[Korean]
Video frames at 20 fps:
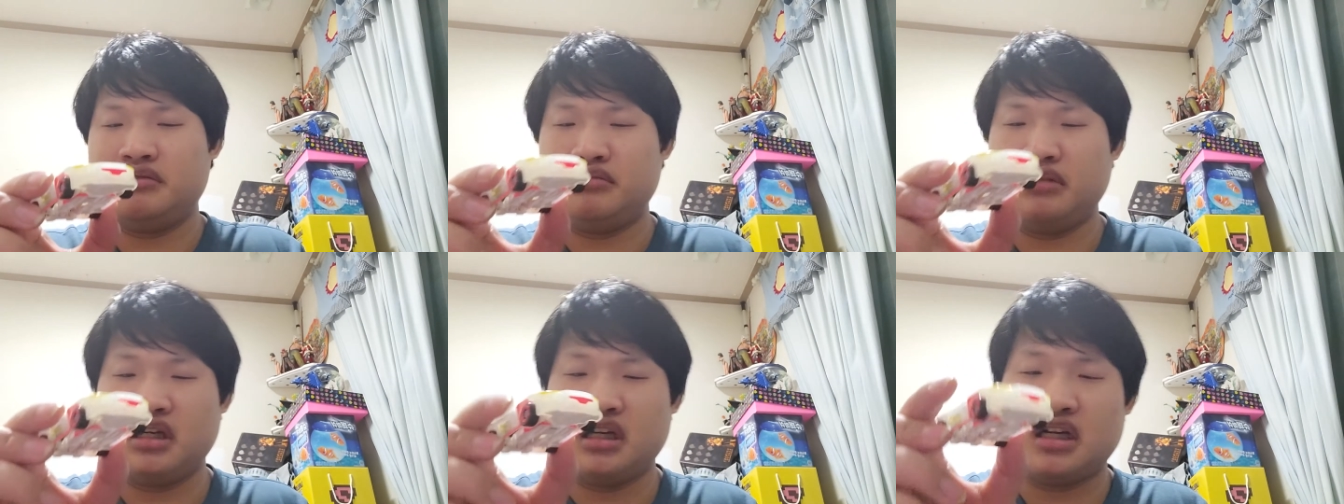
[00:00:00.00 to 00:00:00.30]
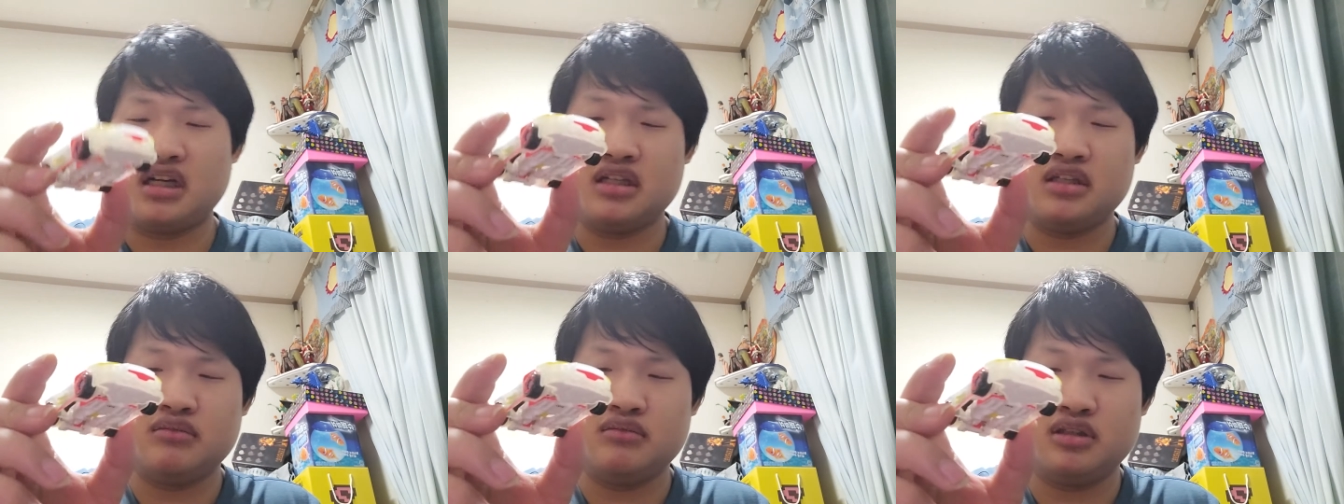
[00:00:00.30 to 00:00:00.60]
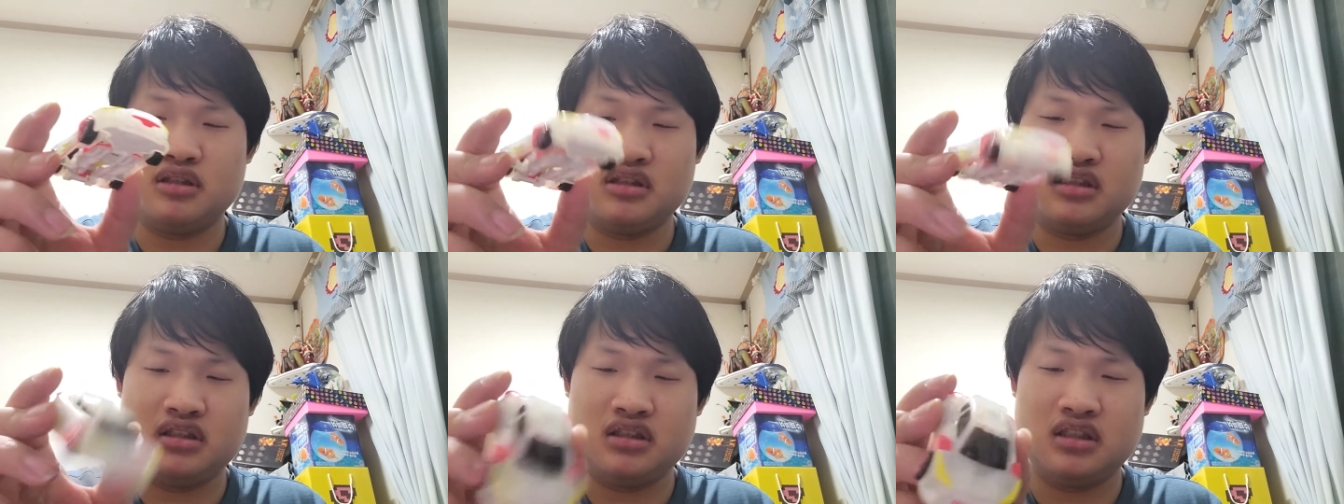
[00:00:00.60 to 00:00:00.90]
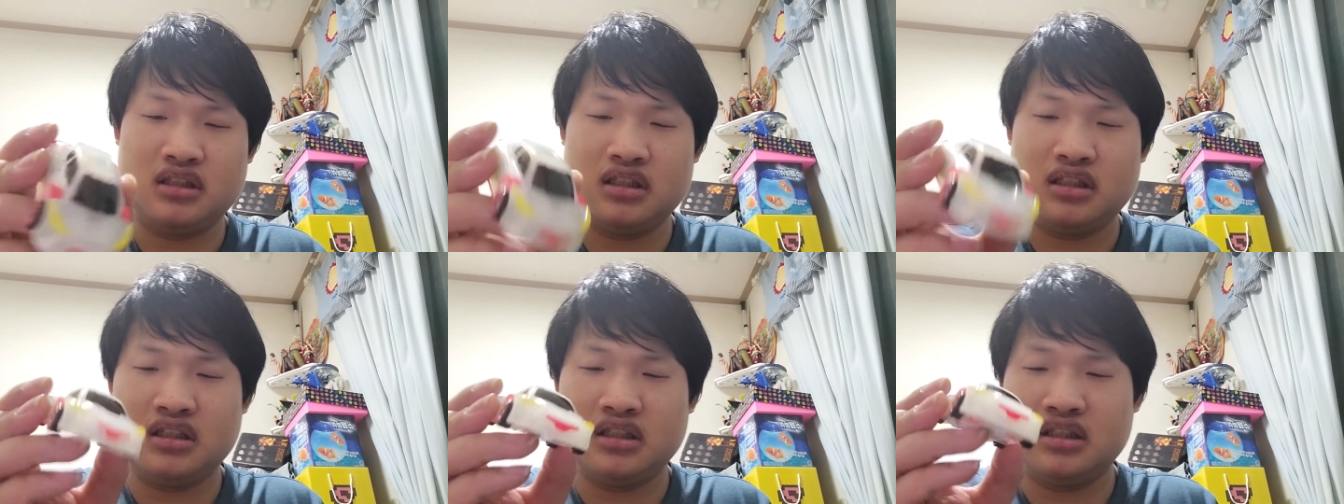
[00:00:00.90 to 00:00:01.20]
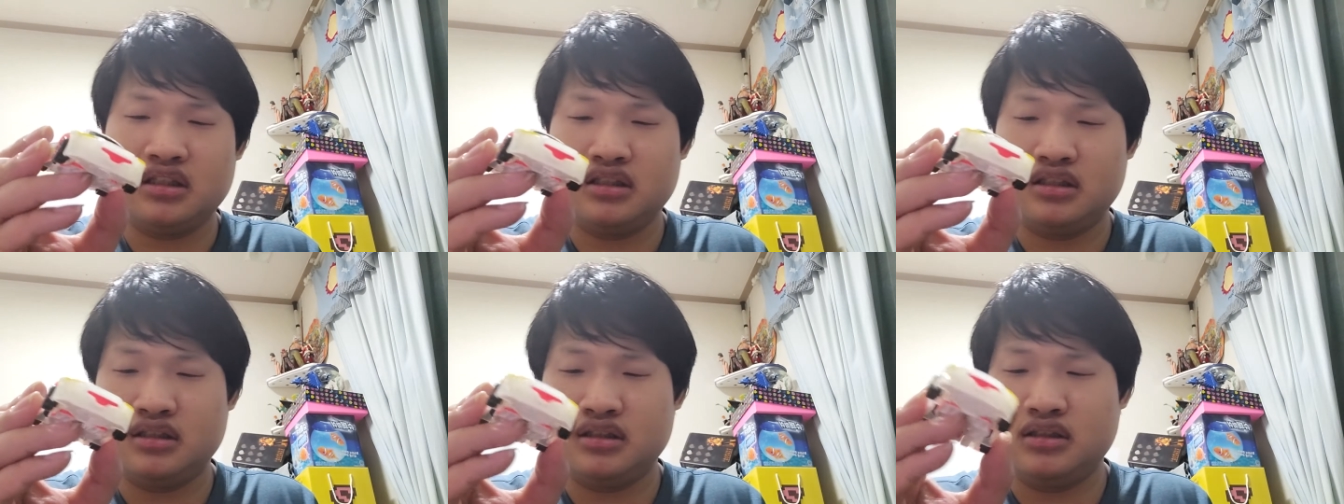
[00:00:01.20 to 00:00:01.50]

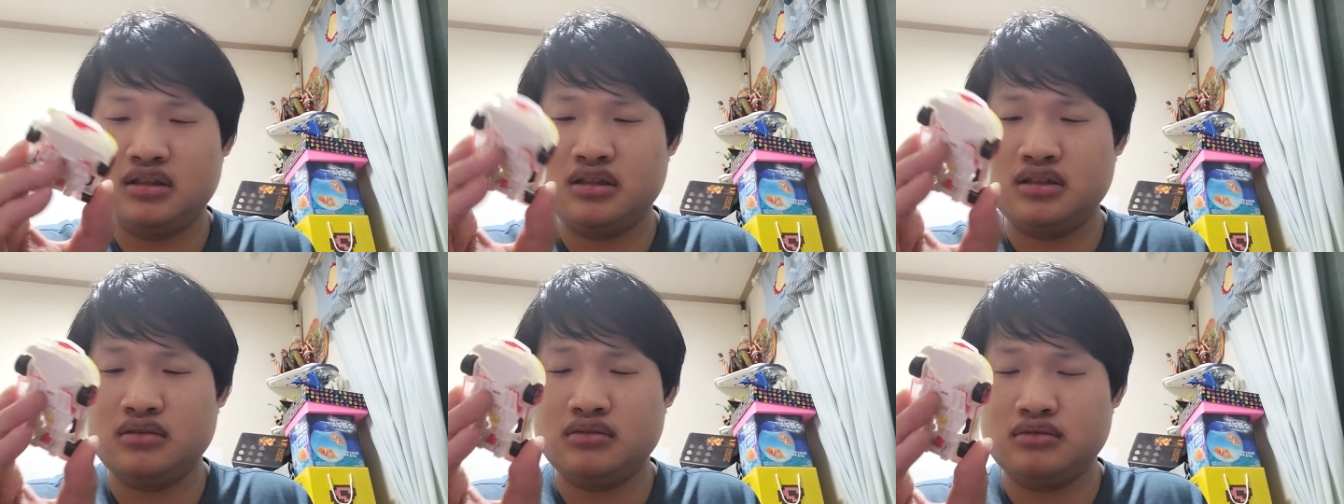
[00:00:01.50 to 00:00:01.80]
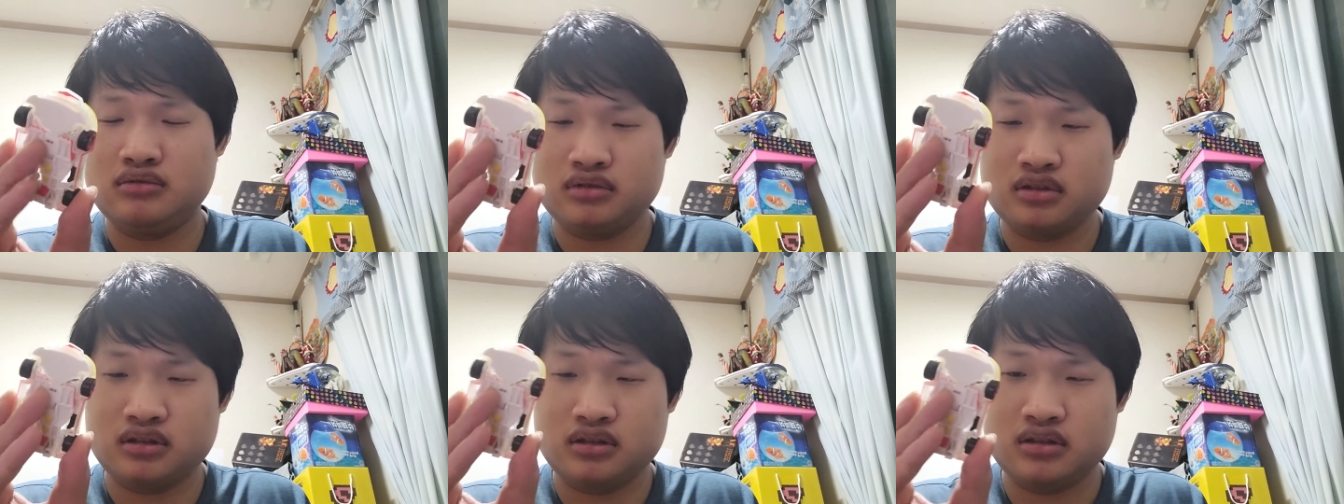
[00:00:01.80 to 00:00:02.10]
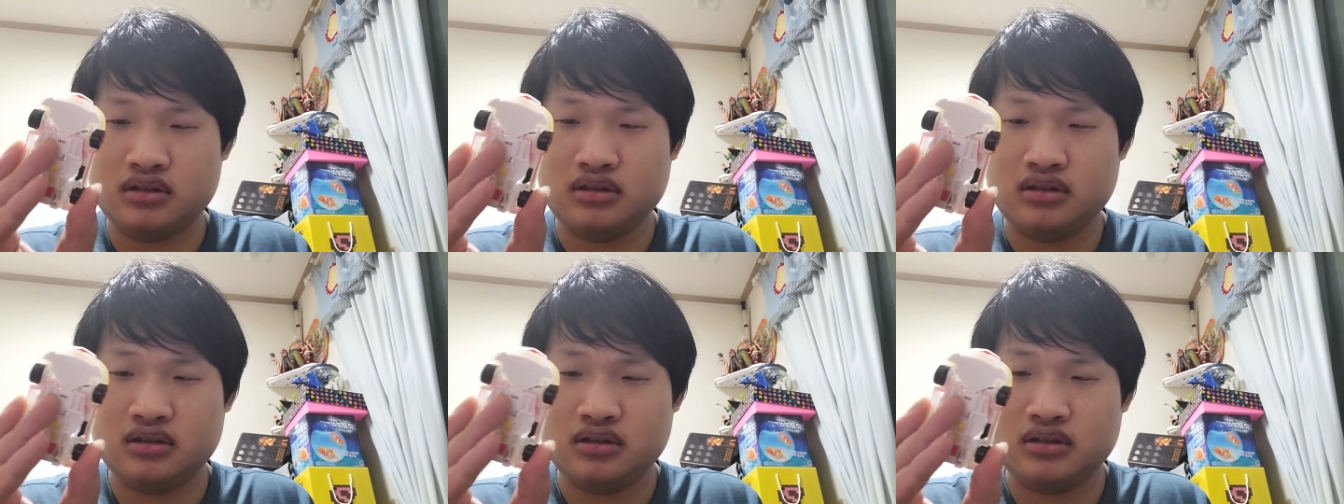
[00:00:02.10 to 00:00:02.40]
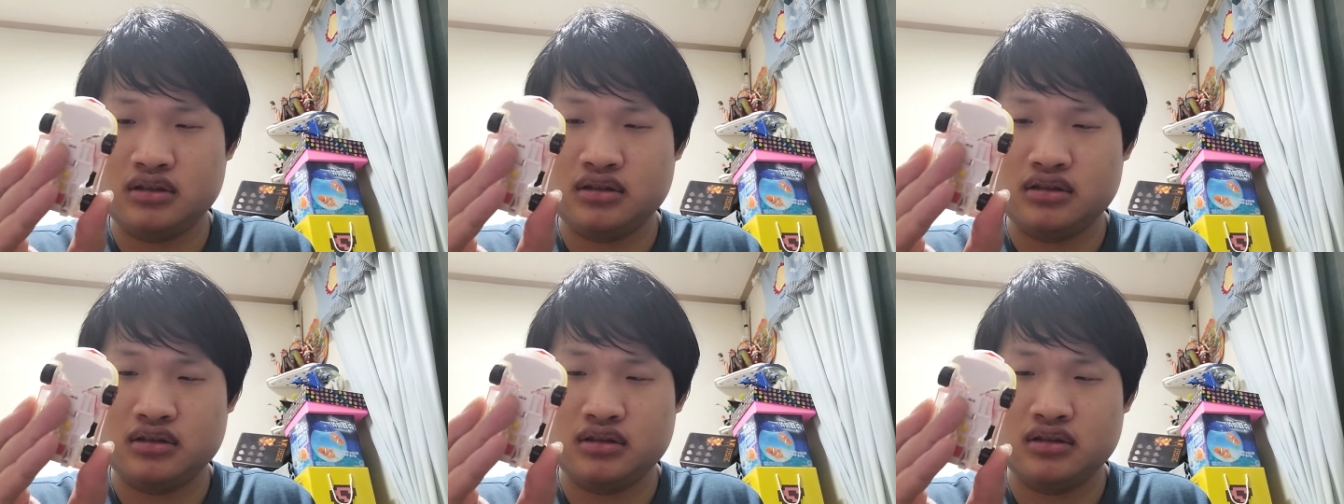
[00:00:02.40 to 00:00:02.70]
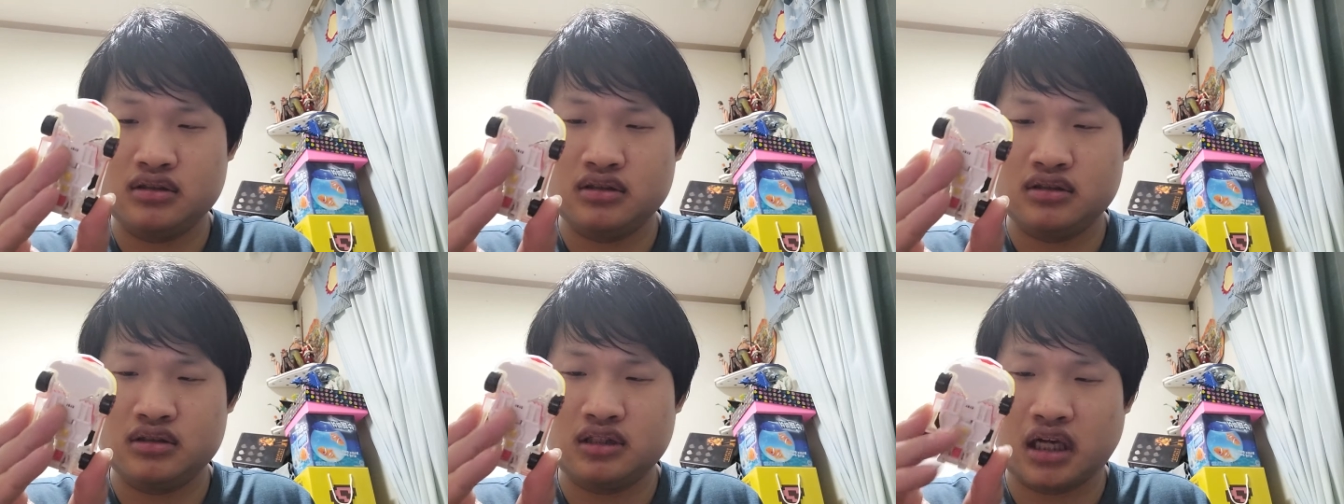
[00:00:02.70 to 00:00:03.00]
메카니멀인데 이
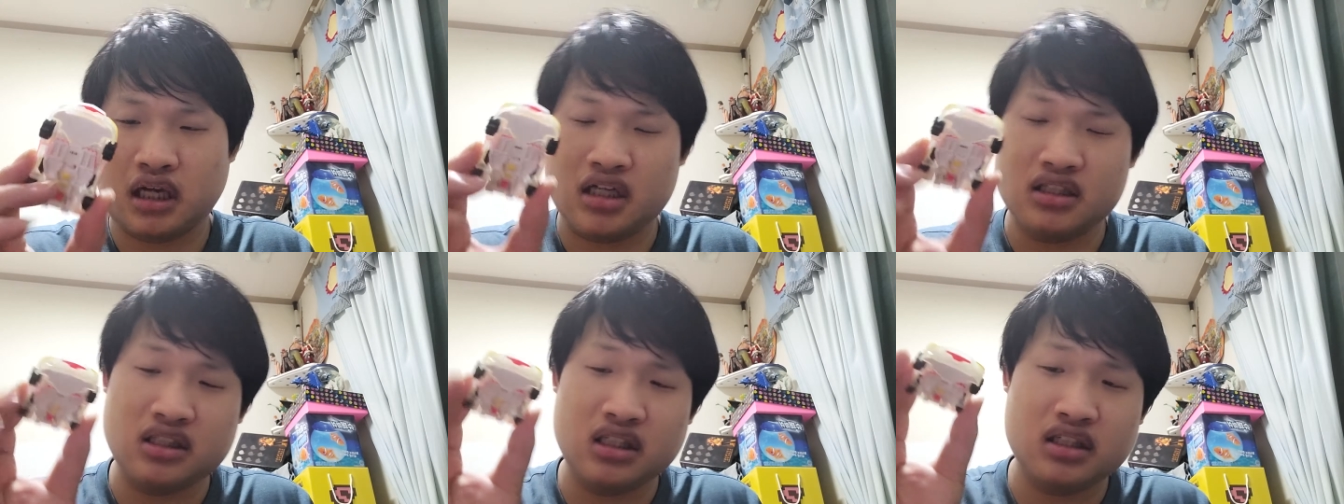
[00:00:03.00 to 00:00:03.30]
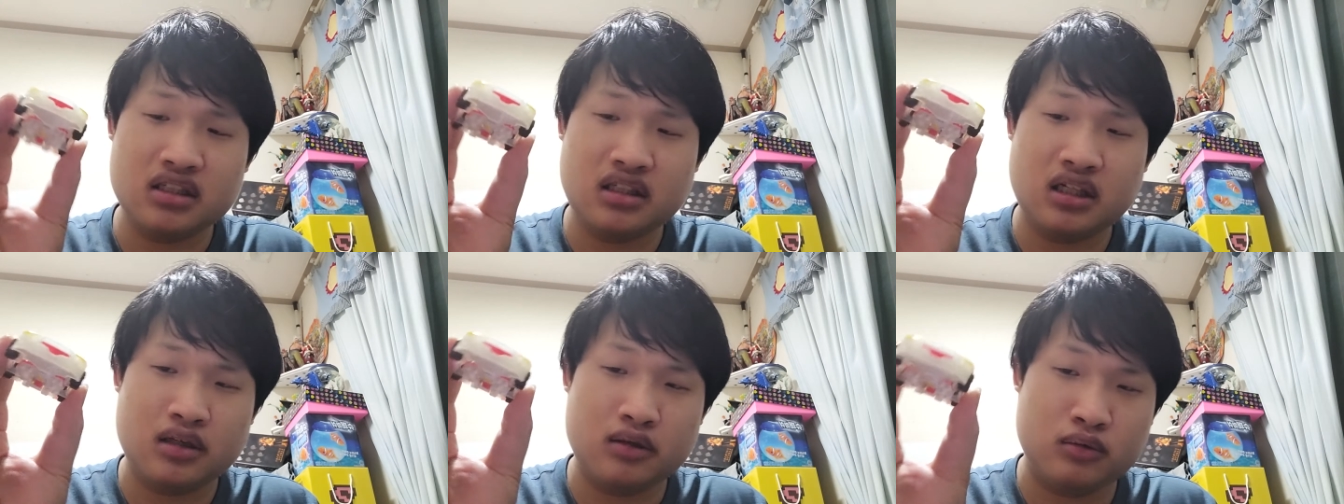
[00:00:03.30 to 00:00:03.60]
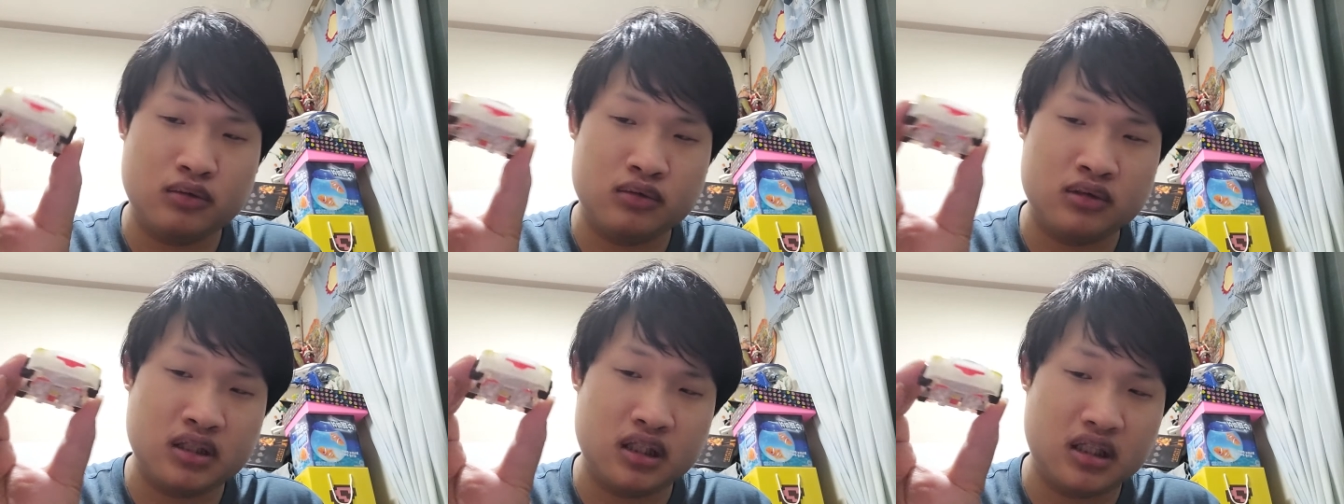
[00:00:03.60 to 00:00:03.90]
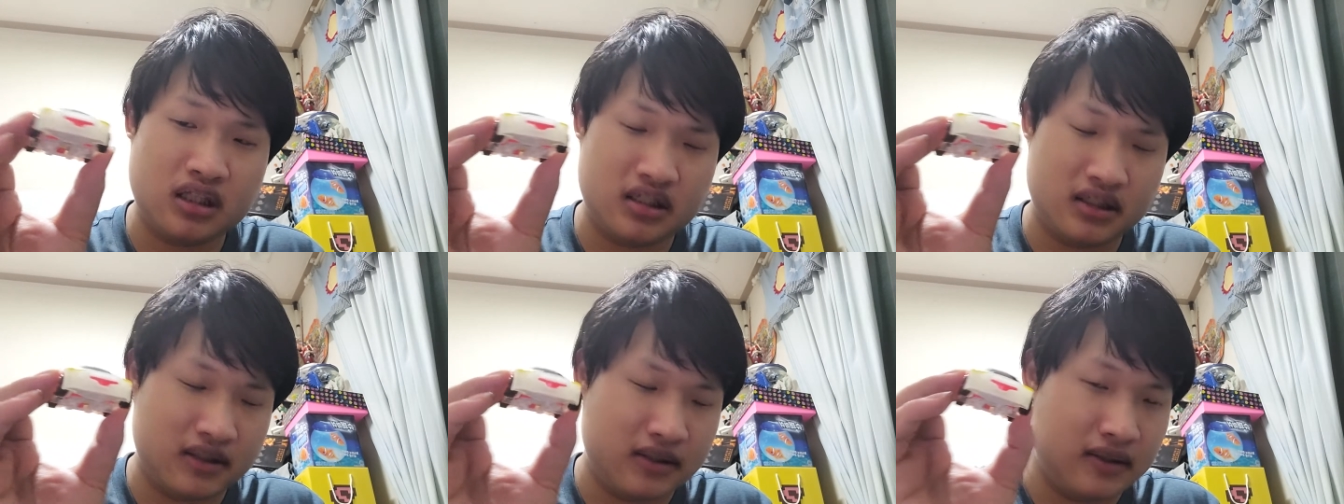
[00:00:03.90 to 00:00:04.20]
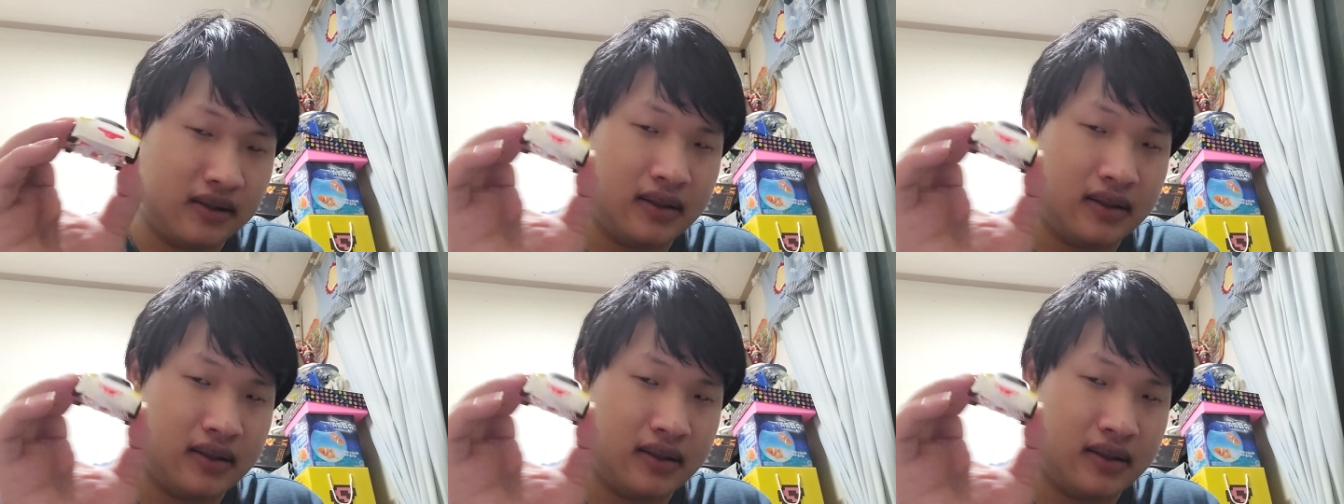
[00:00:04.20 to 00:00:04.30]
친구는 다색 테로인데